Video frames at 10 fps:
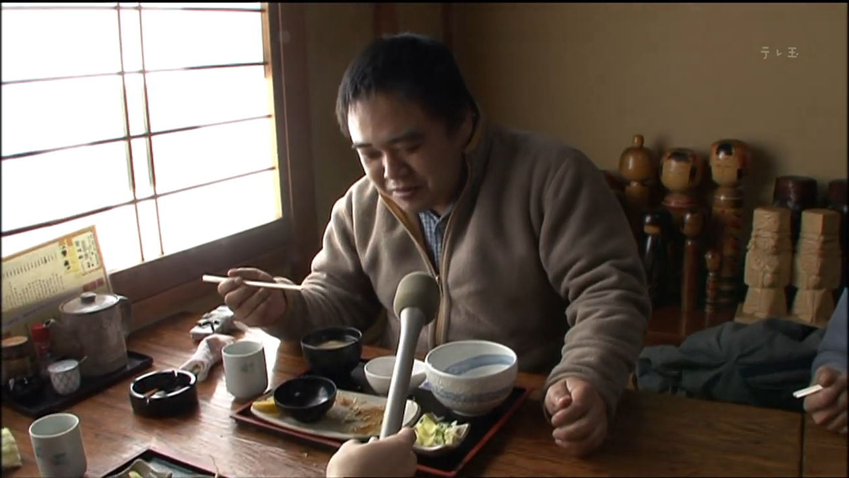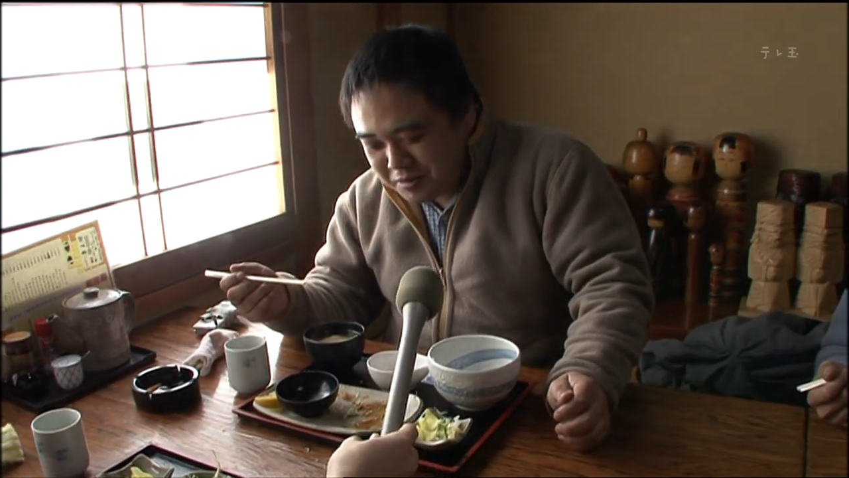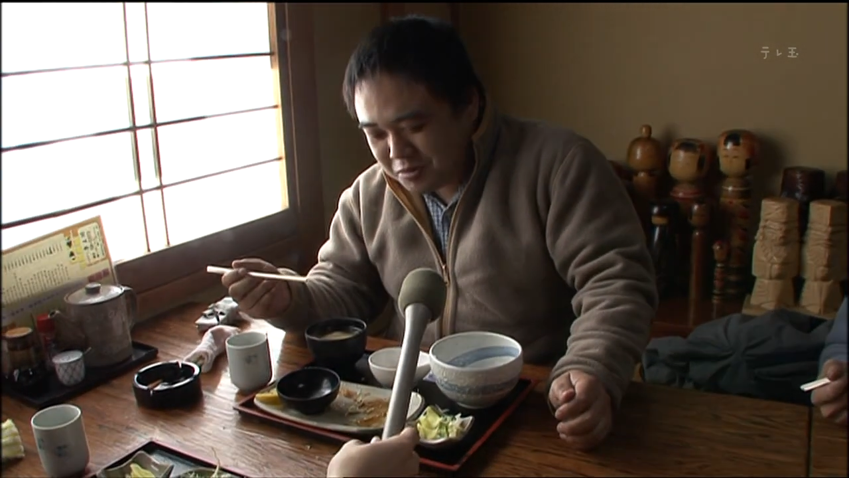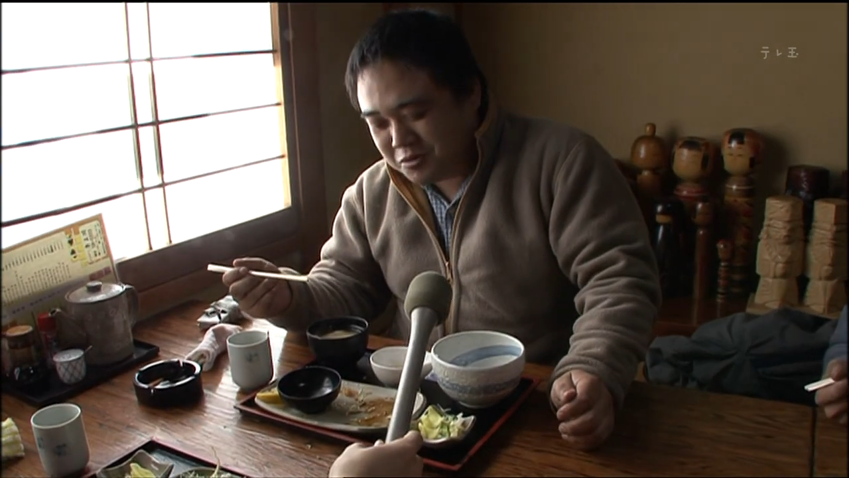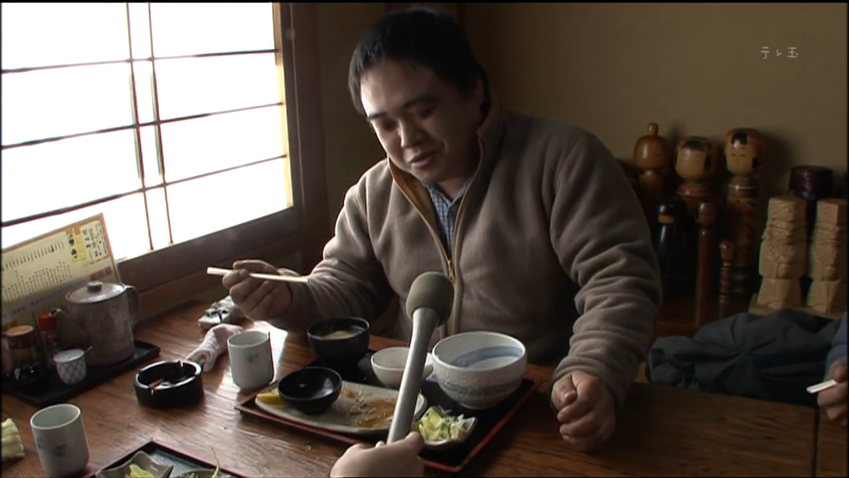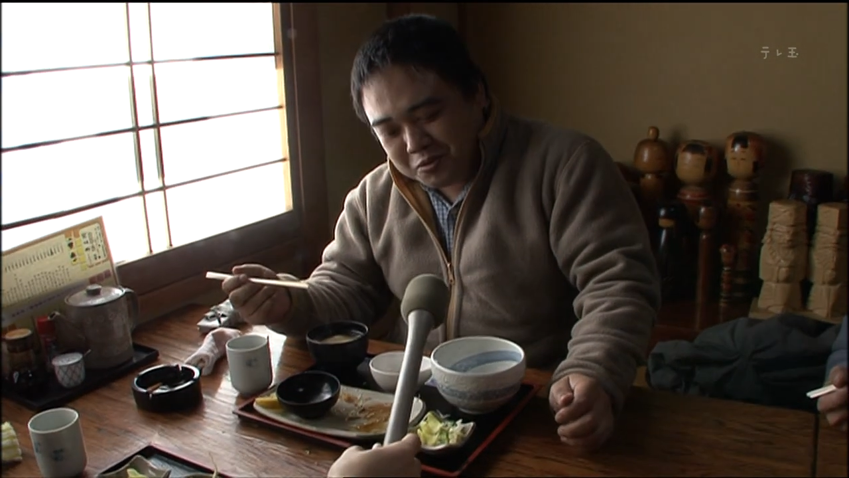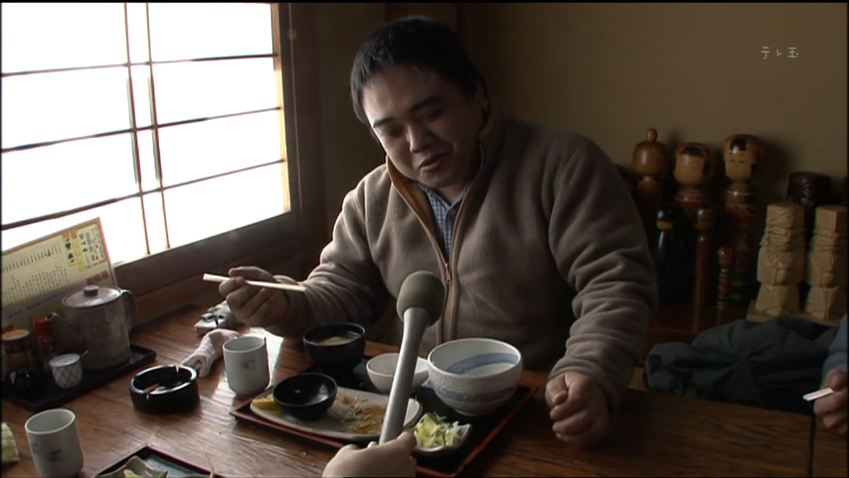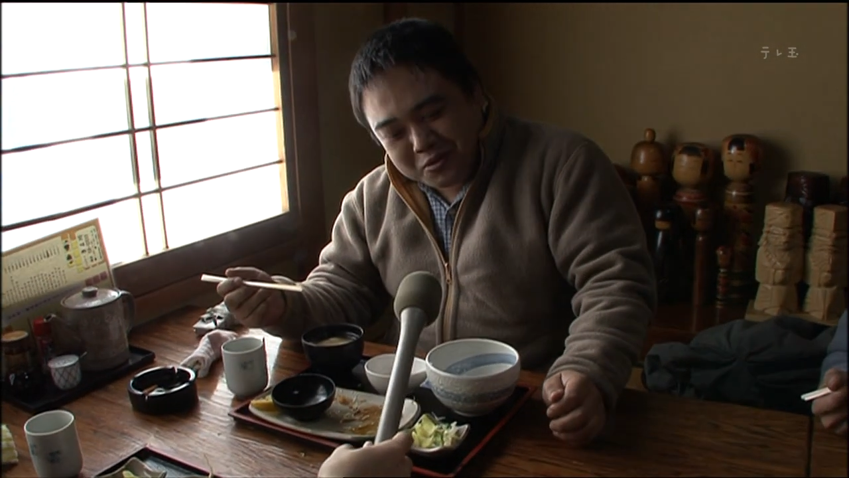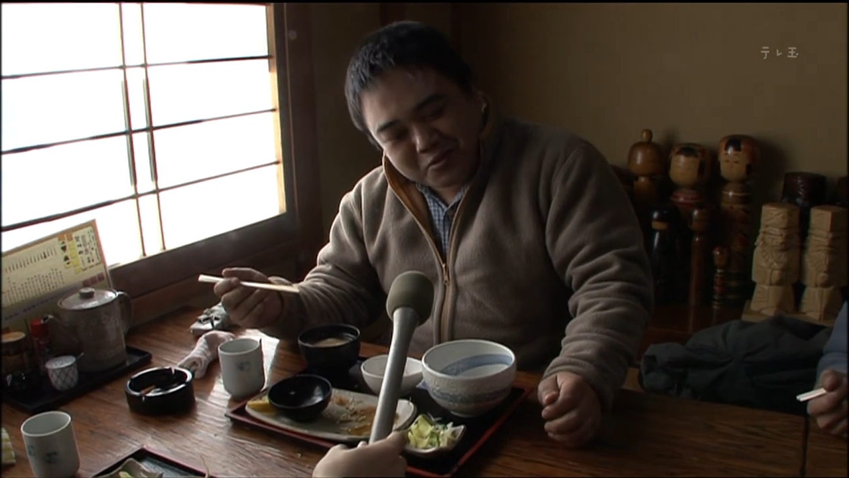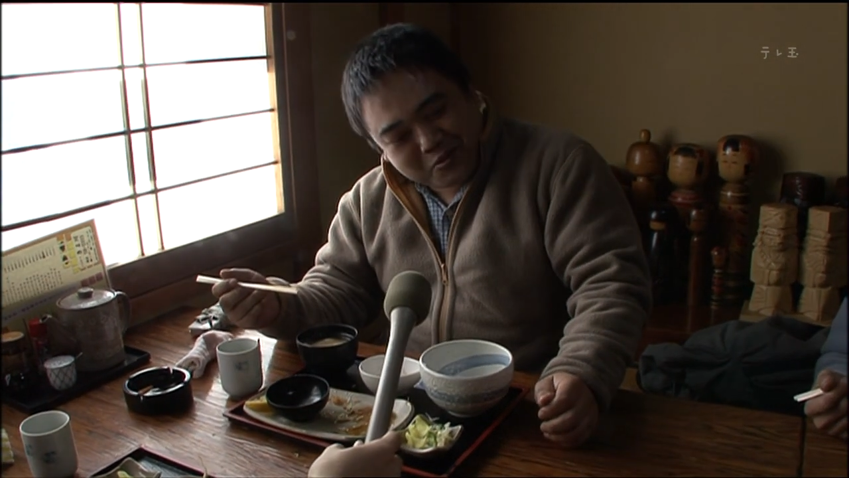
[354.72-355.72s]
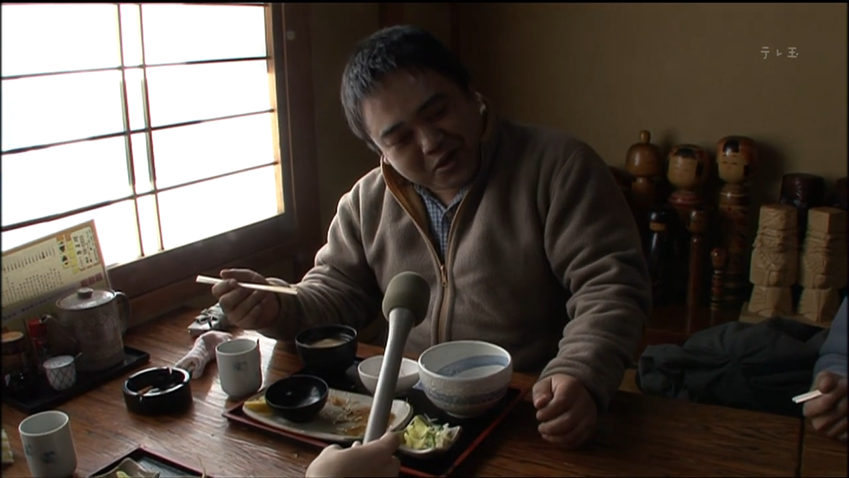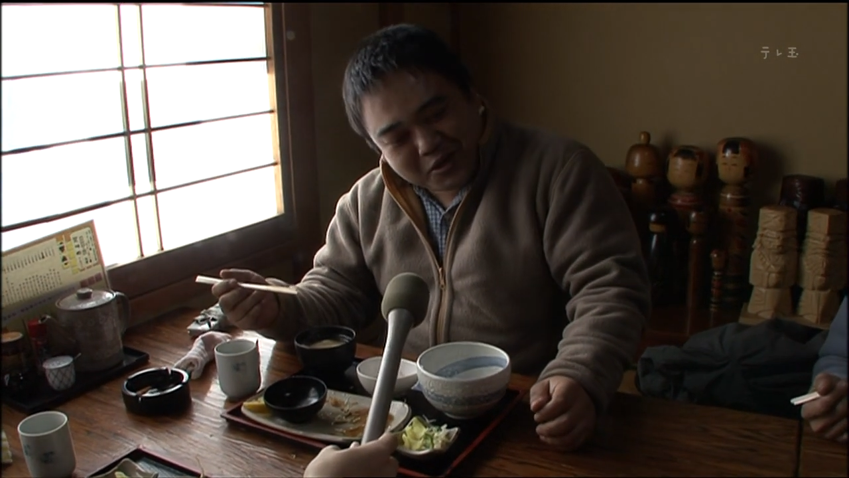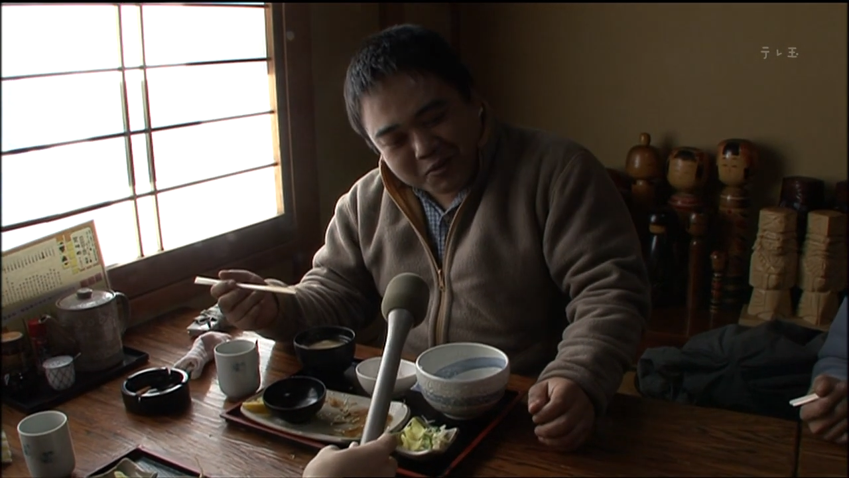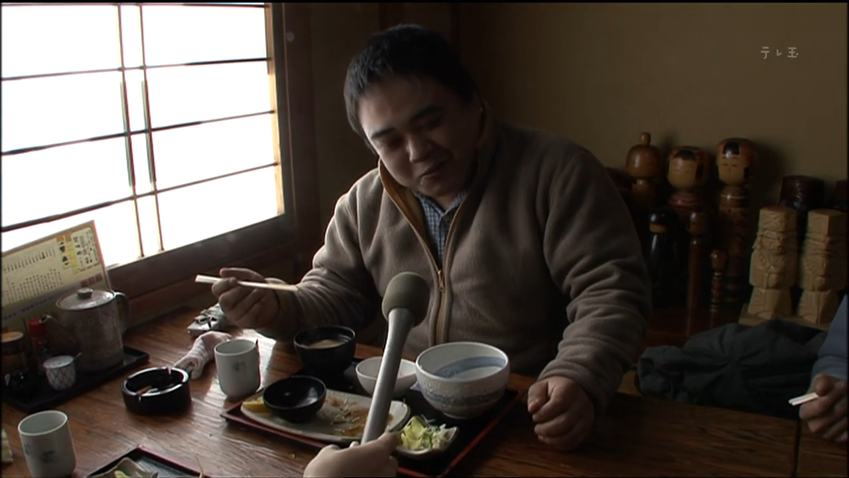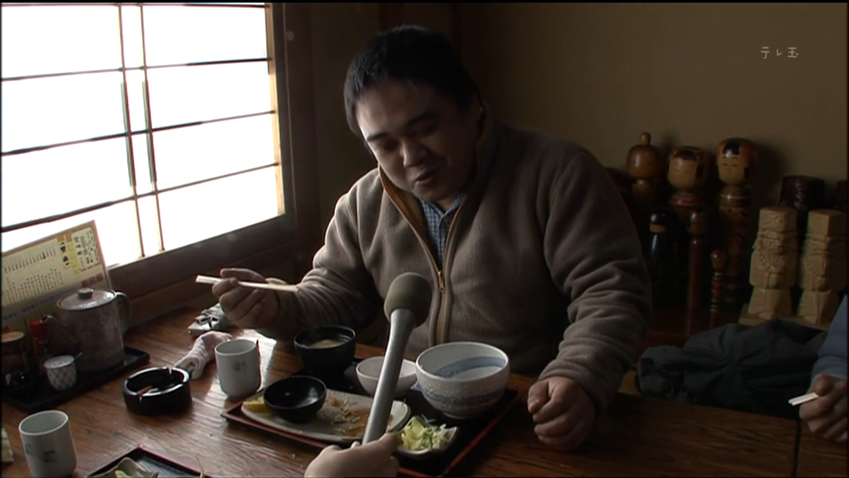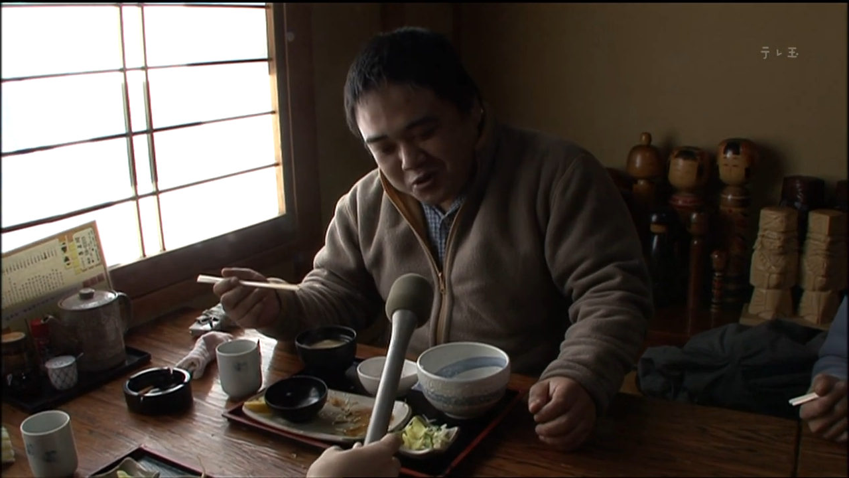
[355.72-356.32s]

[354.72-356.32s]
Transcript: そうですねこれこれだったらも